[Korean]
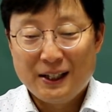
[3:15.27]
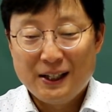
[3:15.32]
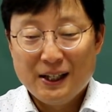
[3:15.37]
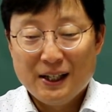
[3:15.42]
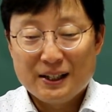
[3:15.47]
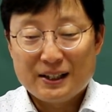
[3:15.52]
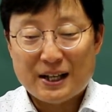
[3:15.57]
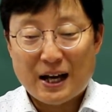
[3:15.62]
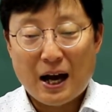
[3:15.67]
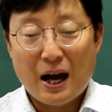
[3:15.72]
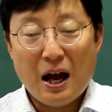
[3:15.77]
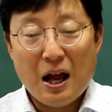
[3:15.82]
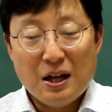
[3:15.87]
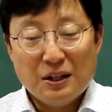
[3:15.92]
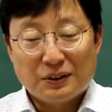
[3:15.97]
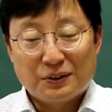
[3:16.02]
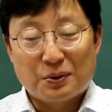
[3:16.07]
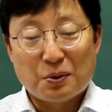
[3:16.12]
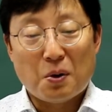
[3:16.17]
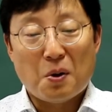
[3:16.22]
자,
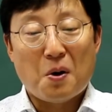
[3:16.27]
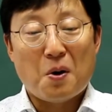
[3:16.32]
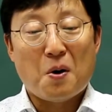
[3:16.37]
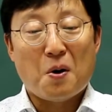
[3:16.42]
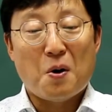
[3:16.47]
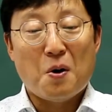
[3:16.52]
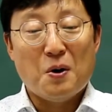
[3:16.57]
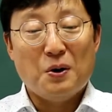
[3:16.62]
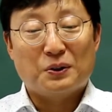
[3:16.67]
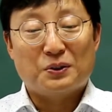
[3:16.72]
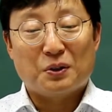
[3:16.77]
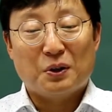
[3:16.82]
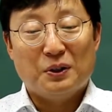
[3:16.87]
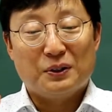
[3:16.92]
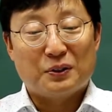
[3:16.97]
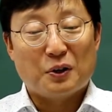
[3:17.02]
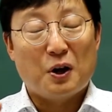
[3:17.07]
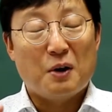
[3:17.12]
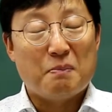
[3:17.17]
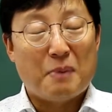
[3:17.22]
솔, 솔,
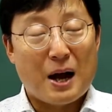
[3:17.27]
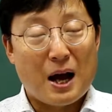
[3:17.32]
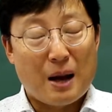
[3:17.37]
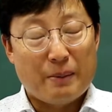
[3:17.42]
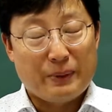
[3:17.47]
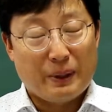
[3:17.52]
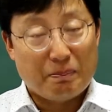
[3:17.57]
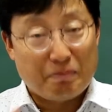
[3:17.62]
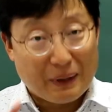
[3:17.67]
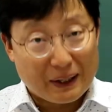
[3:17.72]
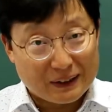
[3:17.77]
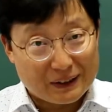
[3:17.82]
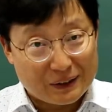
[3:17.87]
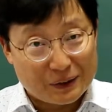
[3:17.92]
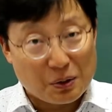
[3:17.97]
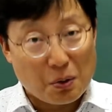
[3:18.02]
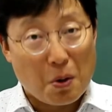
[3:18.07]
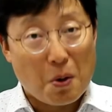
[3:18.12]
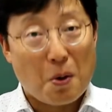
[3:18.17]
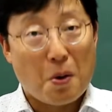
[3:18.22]
솔, 파, 미, 파,
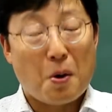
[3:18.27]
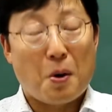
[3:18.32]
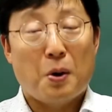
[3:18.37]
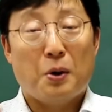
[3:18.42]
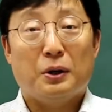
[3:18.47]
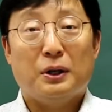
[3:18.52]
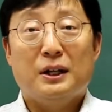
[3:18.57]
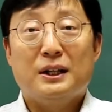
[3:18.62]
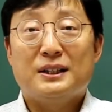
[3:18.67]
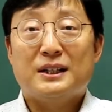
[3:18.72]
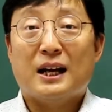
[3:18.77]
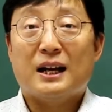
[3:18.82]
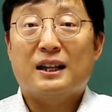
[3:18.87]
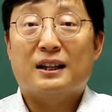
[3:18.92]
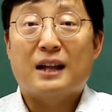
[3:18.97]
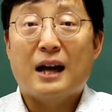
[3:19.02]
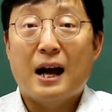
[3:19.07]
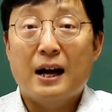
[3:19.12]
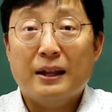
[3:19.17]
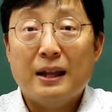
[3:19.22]
솔. 자,
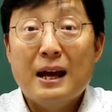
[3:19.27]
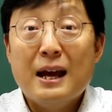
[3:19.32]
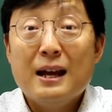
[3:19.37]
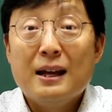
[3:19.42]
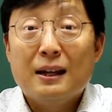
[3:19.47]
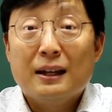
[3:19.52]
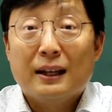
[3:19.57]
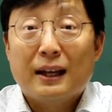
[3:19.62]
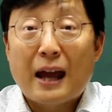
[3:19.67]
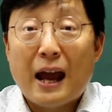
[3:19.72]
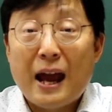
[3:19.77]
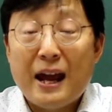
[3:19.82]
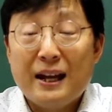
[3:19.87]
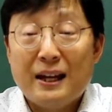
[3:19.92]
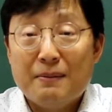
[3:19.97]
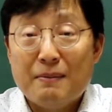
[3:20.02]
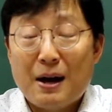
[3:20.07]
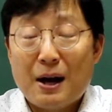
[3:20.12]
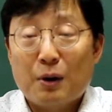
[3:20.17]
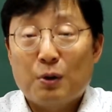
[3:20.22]
일단 개
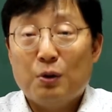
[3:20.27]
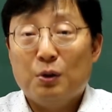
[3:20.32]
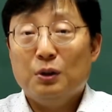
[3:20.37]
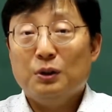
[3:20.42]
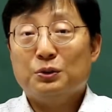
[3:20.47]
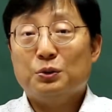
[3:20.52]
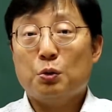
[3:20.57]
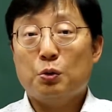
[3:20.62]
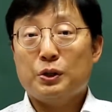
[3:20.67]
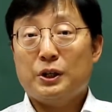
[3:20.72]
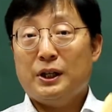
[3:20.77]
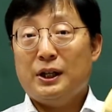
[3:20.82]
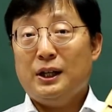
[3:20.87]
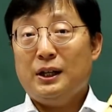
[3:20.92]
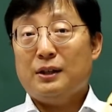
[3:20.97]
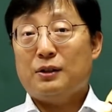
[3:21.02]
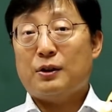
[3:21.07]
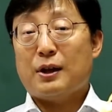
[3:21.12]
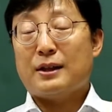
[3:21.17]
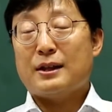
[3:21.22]
이름하고
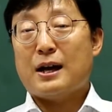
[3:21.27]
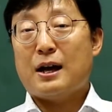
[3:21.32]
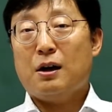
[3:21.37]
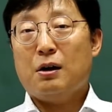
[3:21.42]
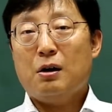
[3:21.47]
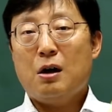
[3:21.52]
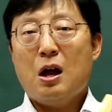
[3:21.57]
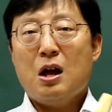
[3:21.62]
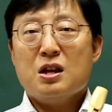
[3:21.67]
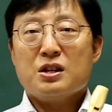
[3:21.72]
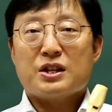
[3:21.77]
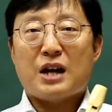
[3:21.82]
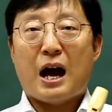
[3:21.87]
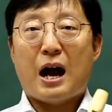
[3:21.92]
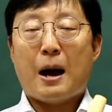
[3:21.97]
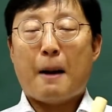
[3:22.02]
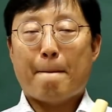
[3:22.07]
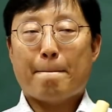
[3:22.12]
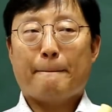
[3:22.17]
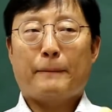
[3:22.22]
손이 됐나요?
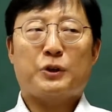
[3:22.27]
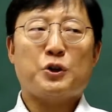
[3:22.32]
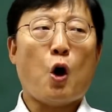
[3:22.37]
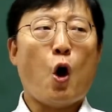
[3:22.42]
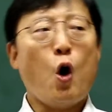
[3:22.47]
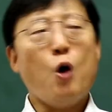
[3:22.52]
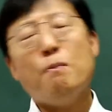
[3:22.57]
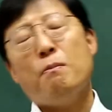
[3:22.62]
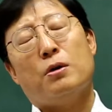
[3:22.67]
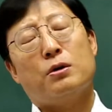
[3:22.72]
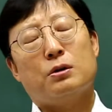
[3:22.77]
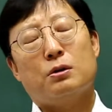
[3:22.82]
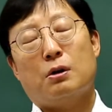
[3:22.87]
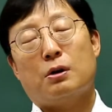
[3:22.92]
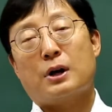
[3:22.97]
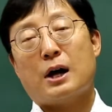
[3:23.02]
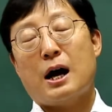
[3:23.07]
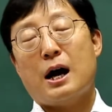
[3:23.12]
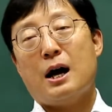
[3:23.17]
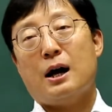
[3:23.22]
자, 처음 보는
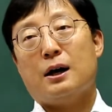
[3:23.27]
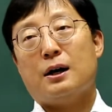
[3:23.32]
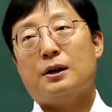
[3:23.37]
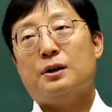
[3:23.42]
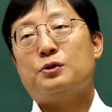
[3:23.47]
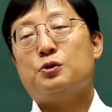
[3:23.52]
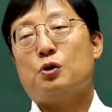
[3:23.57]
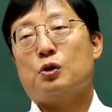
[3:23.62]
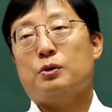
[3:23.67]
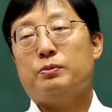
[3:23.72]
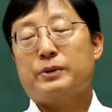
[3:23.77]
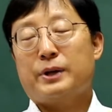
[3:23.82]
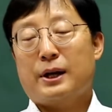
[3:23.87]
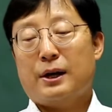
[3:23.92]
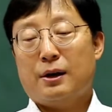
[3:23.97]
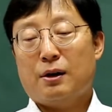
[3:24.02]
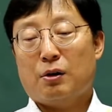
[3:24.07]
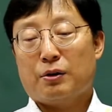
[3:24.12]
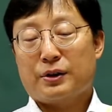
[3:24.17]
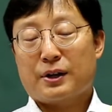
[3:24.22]
거라 조금
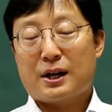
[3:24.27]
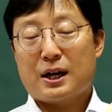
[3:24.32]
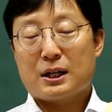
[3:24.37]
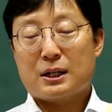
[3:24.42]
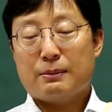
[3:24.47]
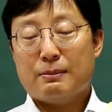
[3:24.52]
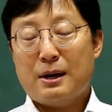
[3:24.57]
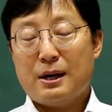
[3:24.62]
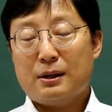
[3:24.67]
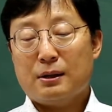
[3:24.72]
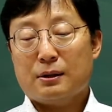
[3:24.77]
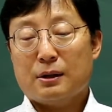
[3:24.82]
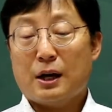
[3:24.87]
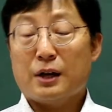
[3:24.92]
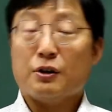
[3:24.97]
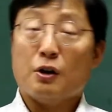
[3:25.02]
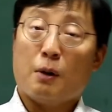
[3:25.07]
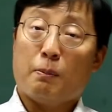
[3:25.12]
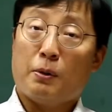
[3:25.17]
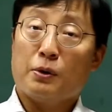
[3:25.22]
이렇게 어색하지만
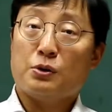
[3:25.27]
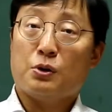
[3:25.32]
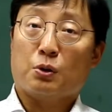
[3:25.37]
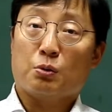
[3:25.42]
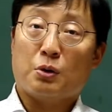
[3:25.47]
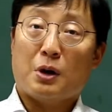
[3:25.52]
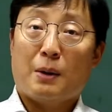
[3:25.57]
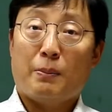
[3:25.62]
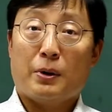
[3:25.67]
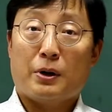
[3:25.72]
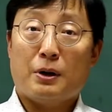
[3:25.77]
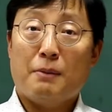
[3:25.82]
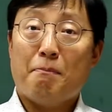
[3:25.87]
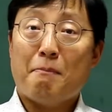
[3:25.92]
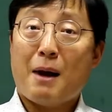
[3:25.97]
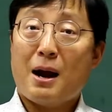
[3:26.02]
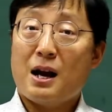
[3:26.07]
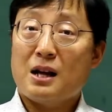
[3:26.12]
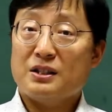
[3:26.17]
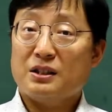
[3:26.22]
한 열 번 정도 하면은
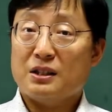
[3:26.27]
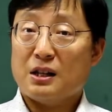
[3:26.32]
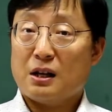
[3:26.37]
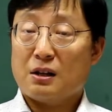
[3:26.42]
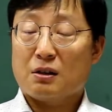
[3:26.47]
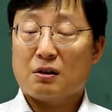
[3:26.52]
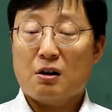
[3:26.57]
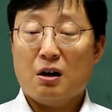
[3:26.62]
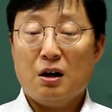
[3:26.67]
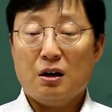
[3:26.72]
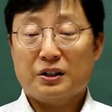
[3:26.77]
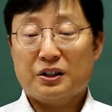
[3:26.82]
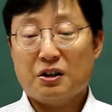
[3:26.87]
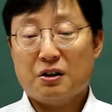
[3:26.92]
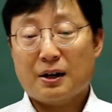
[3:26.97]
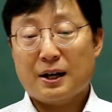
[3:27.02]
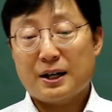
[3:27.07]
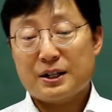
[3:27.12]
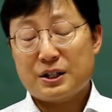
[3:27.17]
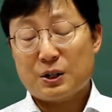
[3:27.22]
빨라진다는 거
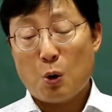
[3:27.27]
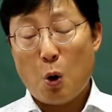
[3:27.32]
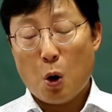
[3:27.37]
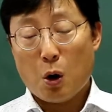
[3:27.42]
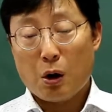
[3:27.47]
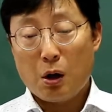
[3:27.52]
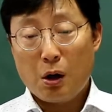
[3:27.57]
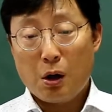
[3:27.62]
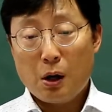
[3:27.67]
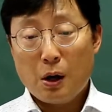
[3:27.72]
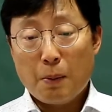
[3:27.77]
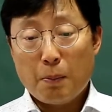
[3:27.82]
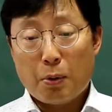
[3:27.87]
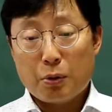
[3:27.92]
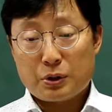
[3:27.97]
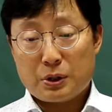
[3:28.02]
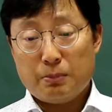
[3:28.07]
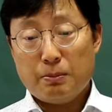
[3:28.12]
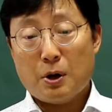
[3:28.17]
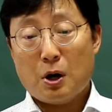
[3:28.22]
기억하시고,
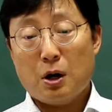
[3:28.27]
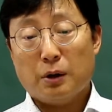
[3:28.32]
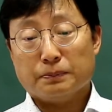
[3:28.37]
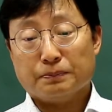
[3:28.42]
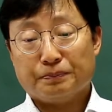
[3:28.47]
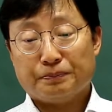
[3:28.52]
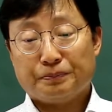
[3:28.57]
보시면